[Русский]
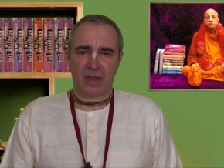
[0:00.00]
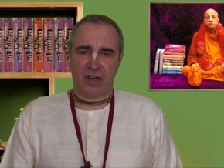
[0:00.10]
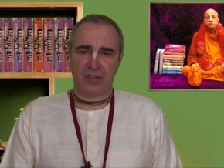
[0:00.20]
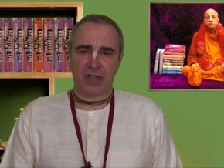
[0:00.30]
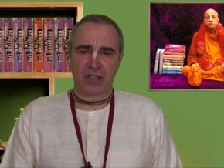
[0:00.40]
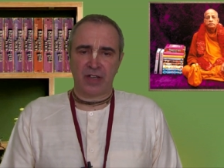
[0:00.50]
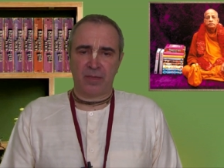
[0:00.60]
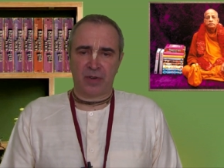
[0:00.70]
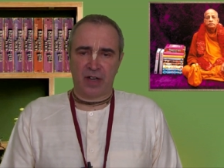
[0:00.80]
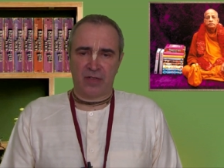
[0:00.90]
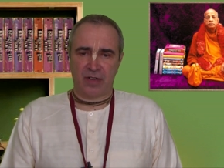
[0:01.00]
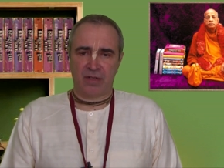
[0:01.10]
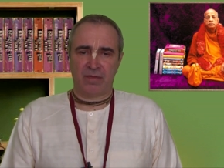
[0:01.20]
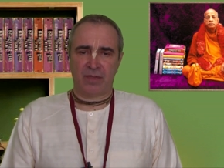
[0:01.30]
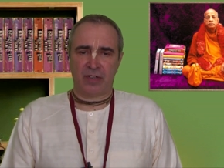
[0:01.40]
Авторское
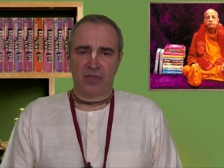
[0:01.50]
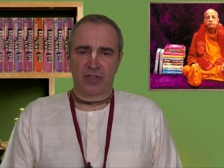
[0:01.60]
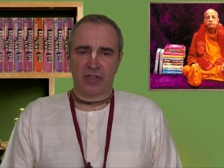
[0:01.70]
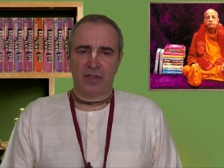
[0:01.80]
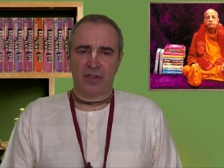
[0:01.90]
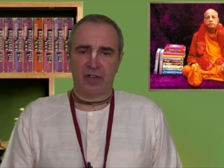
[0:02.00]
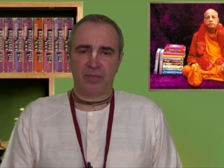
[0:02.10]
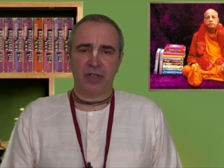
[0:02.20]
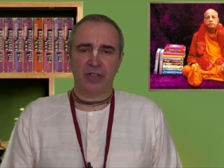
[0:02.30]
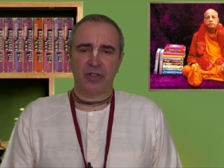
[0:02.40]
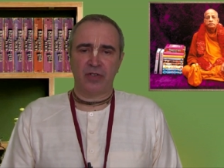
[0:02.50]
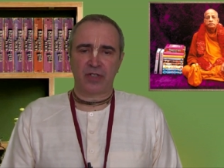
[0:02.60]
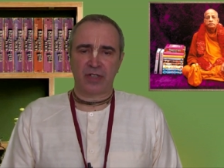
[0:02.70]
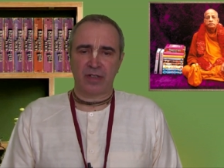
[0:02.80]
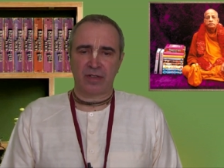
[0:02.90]
право как я уже говорил,
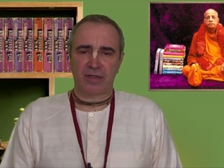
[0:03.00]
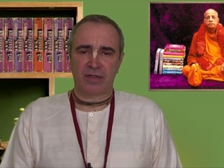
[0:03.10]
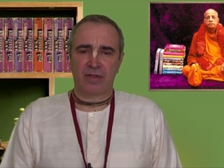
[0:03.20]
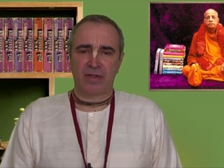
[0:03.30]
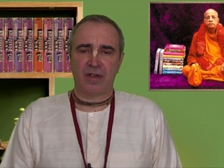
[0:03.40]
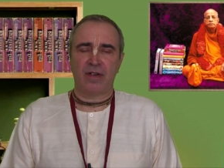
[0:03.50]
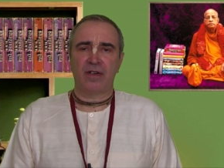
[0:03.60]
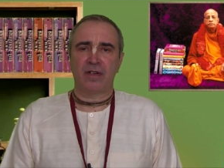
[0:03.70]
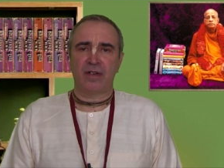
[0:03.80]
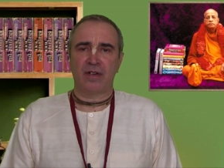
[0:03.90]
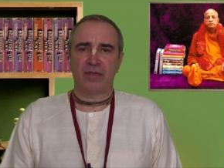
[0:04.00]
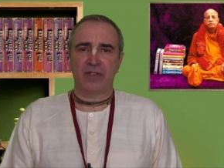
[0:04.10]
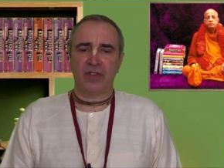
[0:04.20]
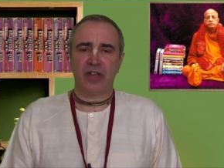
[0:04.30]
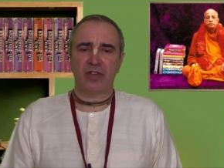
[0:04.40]
передается в
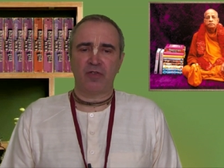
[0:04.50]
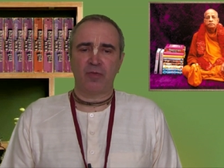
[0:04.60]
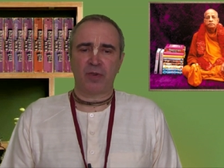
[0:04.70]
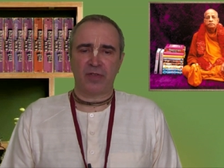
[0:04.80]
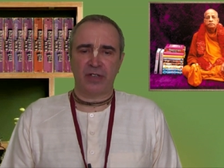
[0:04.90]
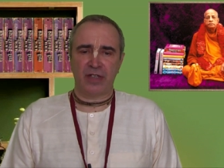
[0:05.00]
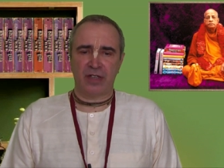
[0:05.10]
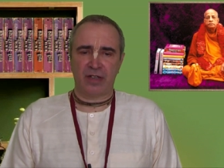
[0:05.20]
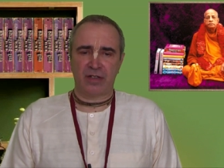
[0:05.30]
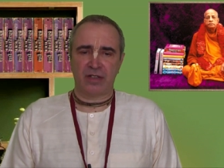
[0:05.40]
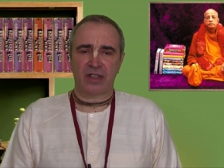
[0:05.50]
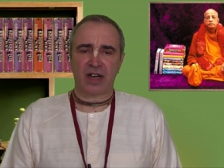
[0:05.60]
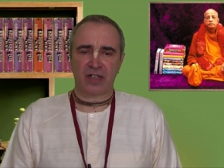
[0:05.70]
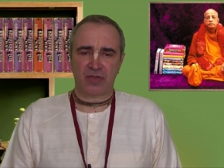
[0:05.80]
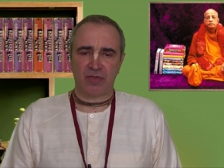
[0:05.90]
доверительное управление
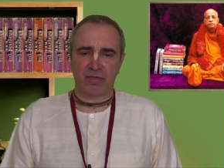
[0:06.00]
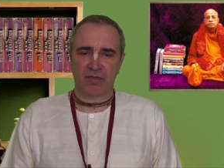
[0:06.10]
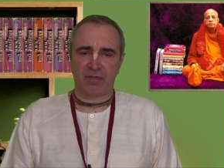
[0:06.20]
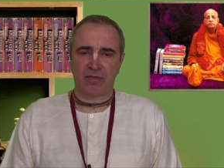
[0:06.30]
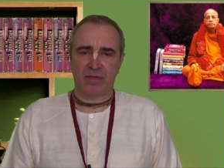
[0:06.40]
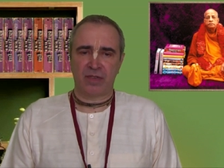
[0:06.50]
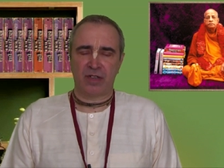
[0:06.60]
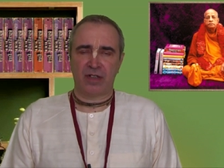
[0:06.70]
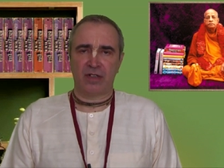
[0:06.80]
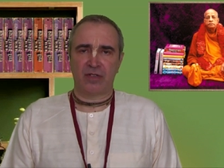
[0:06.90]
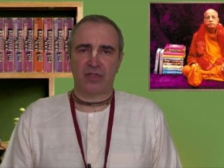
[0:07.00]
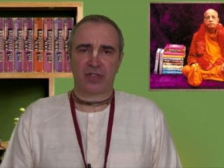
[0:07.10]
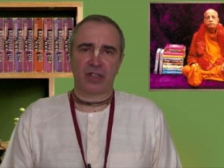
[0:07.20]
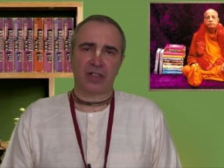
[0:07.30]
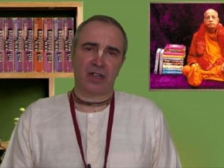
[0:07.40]
трасту. То
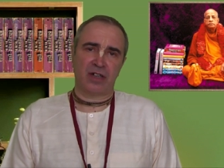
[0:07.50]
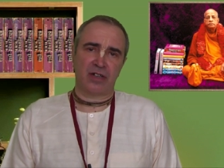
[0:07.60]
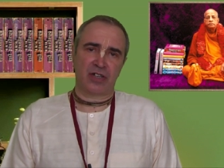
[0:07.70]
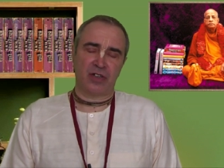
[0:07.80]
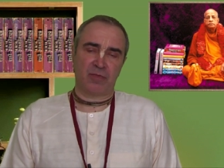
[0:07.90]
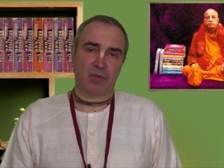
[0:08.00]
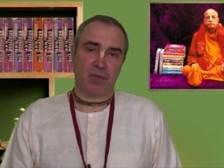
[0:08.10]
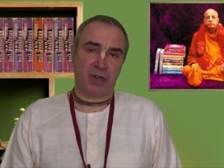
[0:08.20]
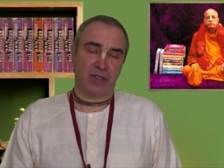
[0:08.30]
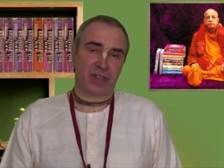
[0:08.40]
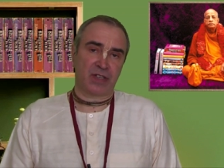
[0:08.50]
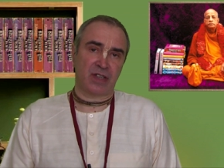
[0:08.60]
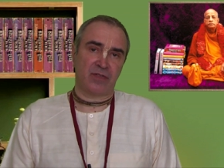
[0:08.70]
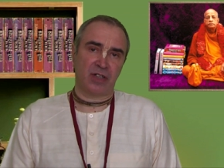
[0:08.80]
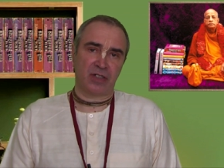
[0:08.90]
есть, когда Шрила Прабхупада
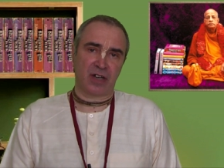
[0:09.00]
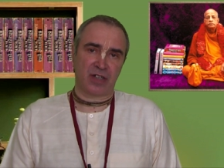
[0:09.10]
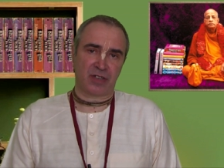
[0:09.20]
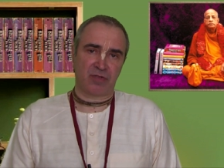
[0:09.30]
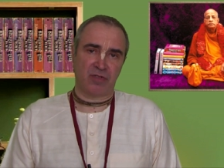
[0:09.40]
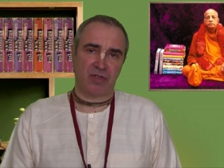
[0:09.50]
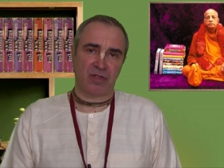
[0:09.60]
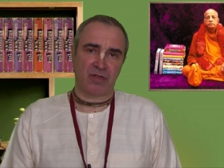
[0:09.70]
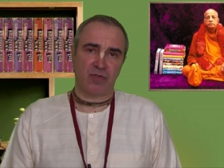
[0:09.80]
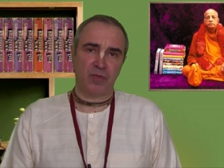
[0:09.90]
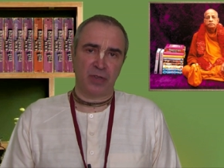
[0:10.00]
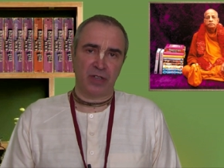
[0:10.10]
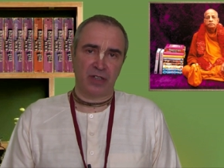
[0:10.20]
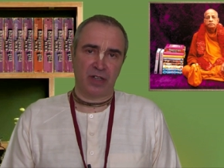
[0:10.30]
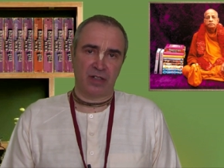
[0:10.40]
создавал траст, то он
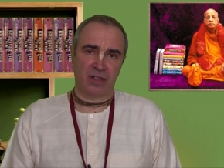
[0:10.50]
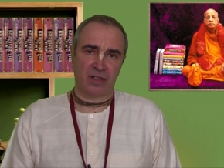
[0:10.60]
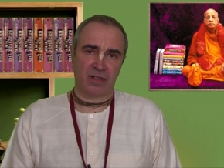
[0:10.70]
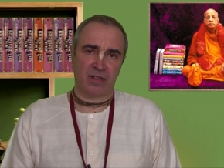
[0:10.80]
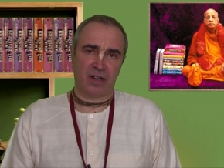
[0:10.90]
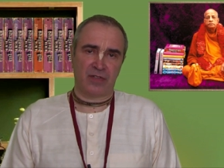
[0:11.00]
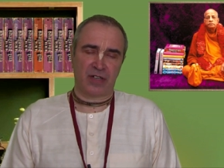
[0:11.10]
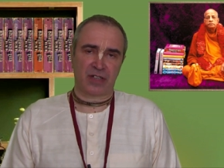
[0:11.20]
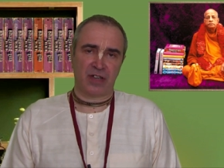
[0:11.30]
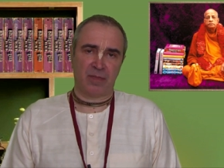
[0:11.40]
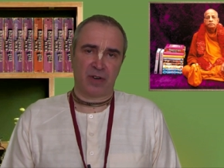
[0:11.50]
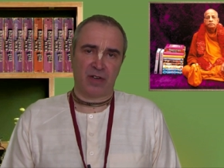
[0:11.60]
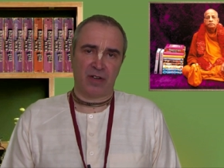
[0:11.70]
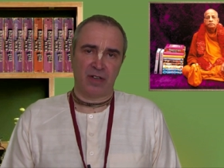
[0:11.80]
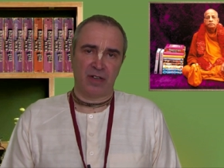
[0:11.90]
передал авторское
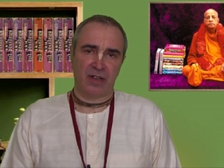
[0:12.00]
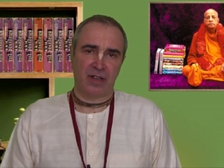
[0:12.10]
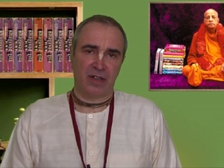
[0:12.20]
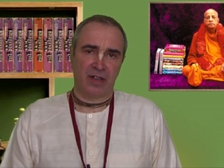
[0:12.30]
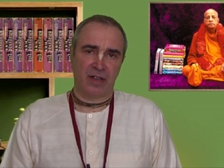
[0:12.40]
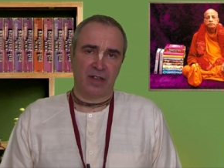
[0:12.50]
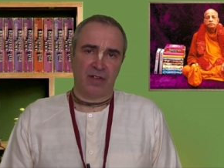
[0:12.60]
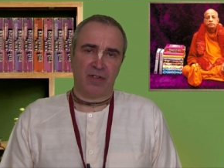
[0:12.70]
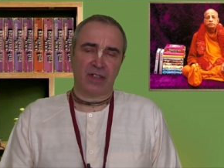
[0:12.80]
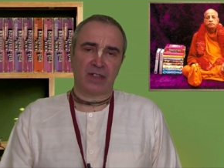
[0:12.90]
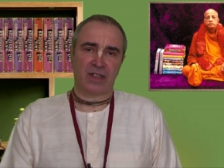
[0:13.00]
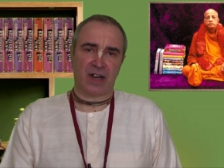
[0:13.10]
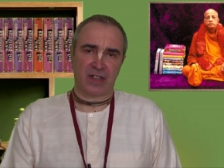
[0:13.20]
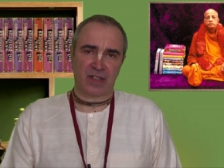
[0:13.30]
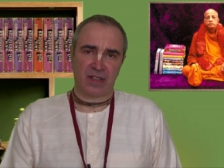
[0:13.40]
право в этот
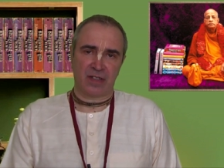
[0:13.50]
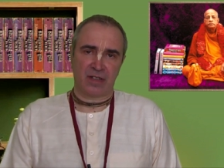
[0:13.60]
траст.